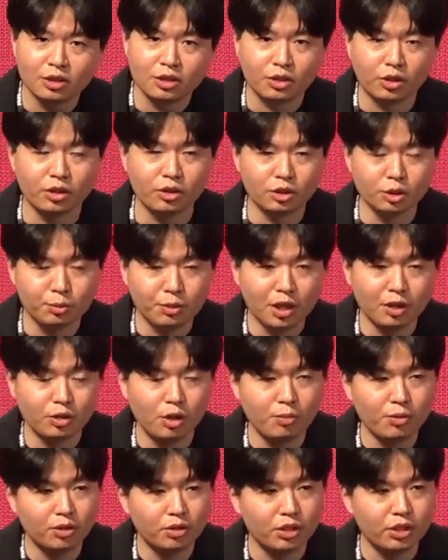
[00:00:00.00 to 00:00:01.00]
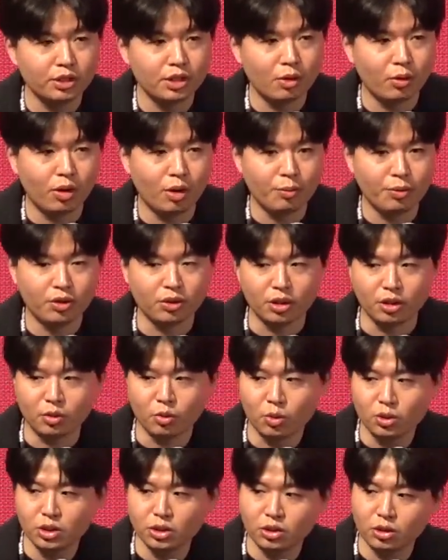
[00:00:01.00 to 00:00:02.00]
저희는 쉽게 설명드리자고 하면
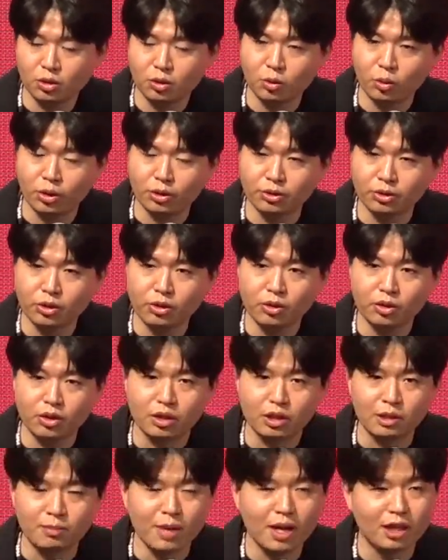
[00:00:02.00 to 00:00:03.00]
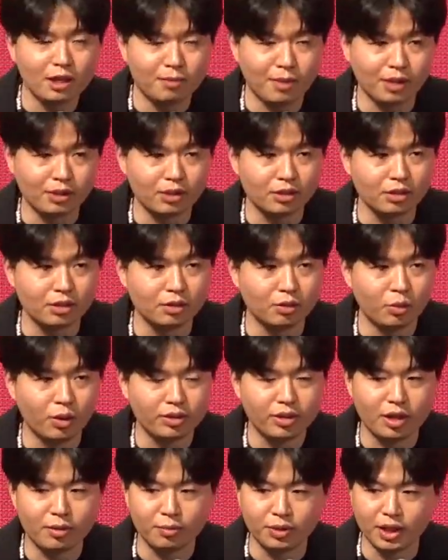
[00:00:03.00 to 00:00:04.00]
인공지능을 통해서 음악을 만드는
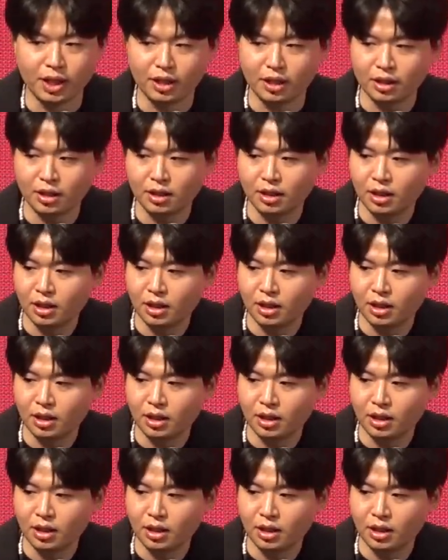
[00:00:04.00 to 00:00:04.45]
회사입니다.